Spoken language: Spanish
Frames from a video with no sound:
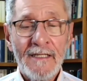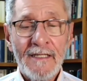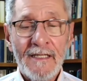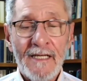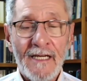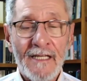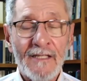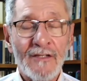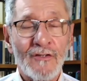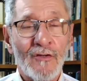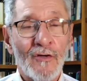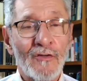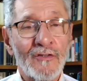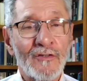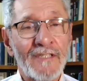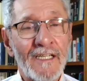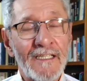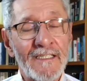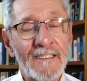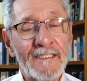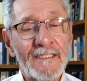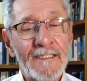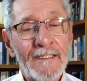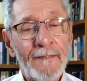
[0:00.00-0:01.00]

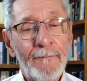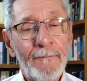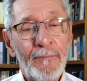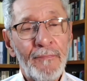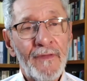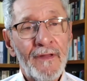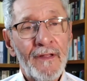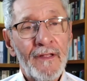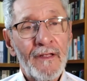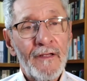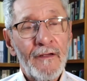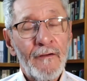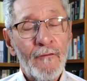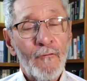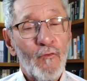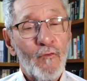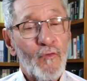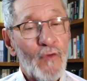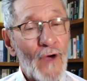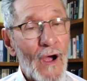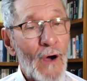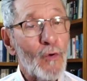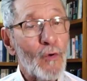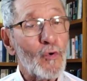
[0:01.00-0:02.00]
entonces
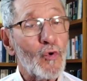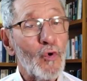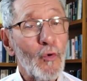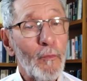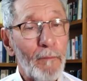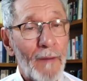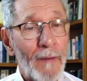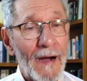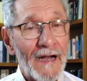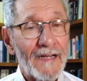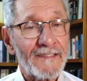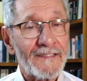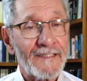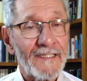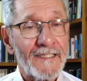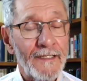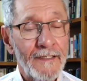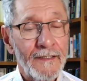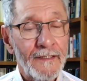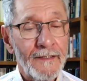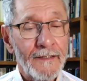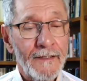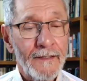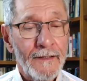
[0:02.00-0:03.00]
fue a
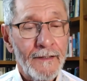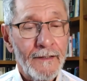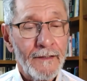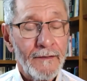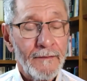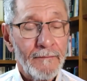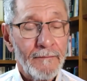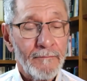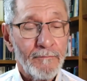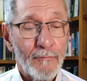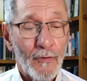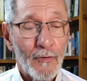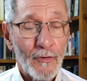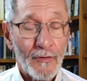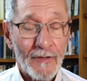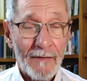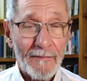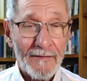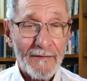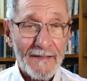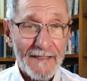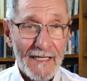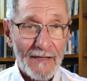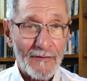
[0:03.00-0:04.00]
ocuparse, porque
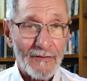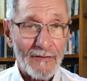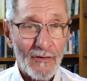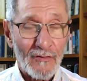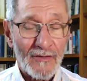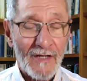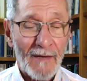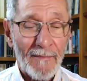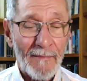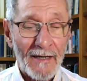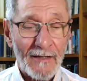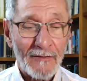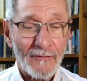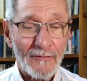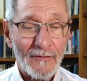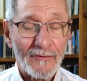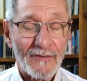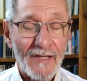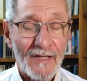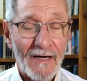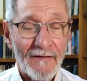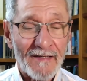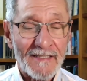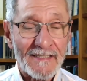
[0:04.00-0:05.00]
vinieron y lo llamaron
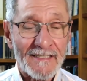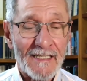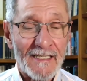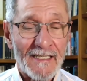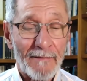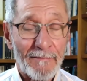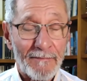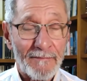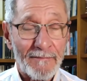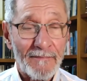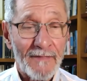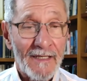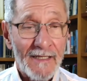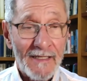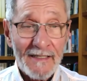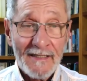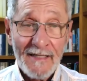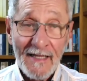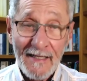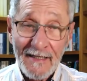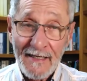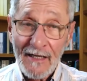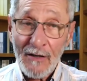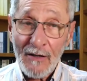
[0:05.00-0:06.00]
otra vez y le,
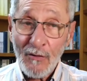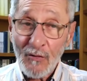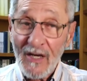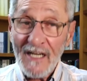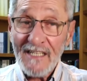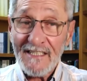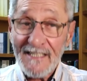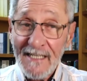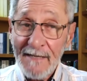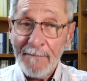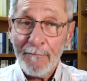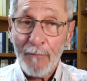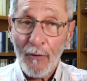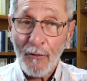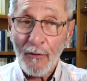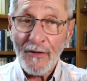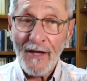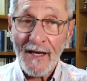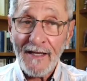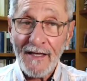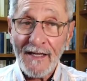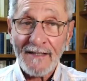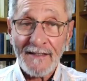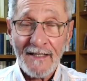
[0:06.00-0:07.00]
dijeron que sí
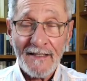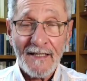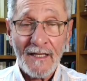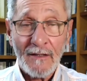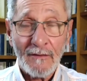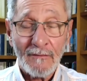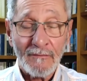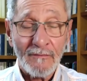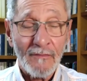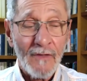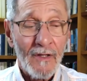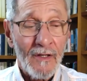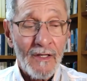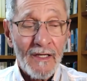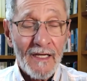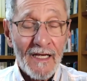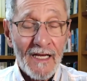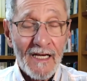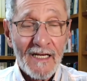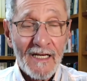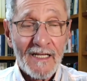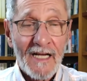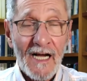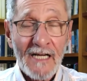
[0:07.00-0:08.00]
podía ir a atender
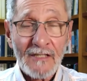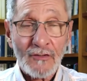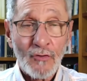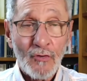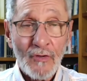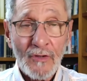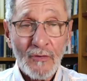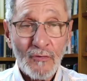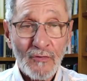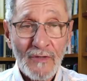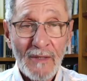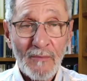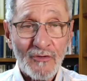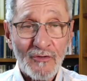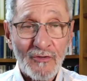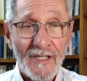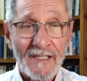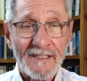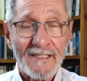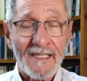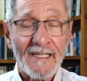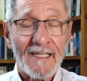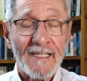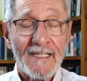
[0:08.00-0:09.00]
el caso de una
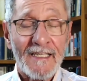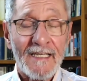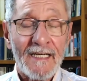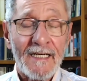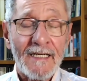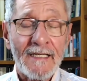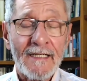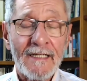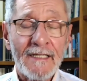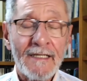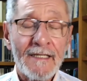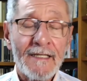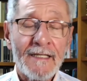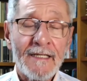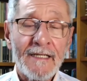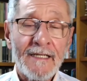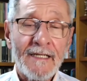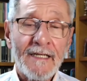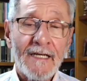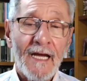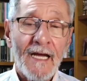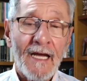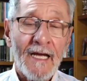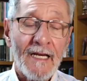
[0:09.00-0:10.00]
muchacha herida.
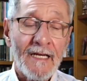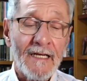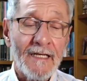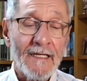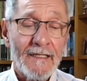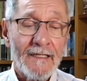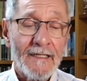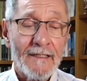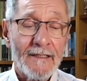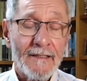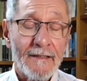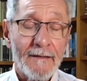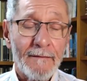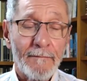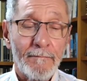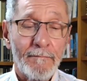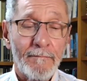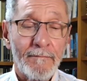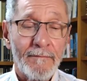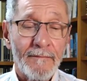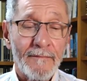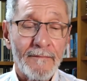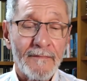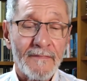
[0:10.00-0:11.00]
Él
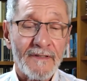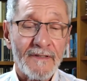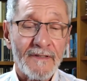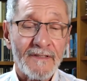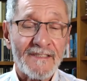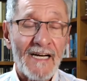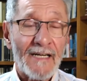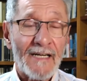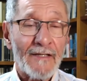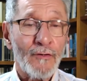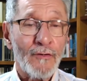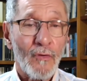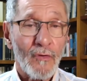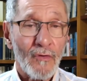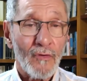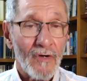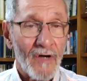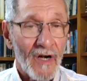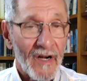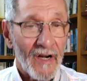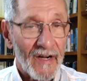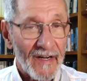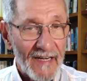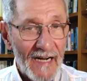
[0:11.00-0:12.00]
salió
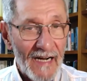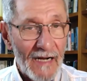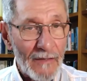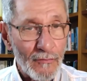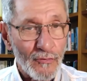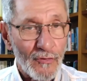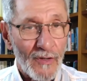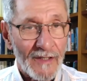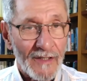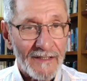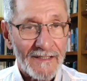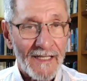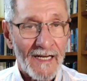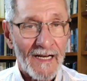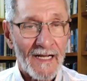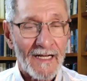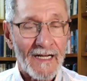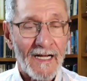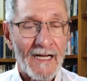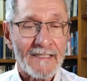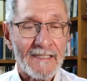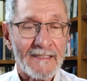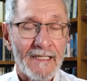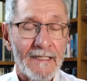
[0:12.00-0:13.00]
raudo hacia la
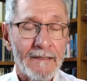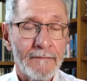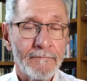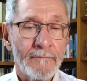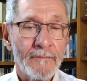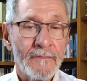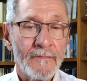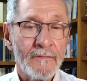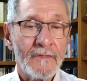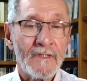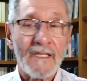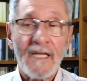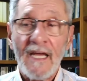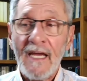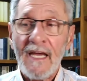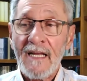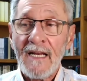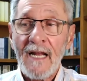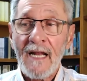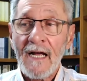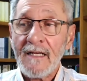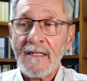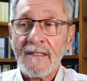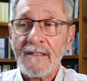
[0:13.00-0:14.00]
casa, que
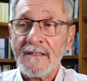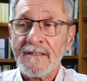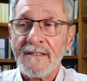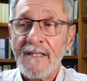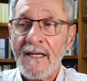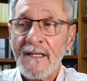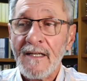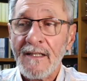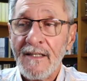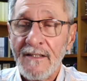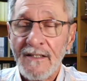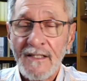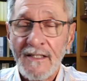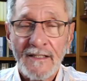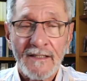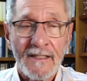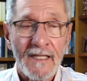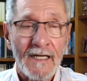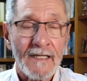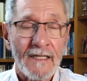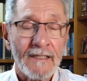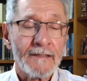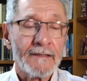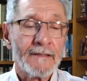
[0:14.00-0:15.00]
era
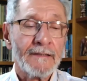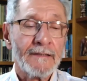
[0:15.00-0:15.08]
cerquitita,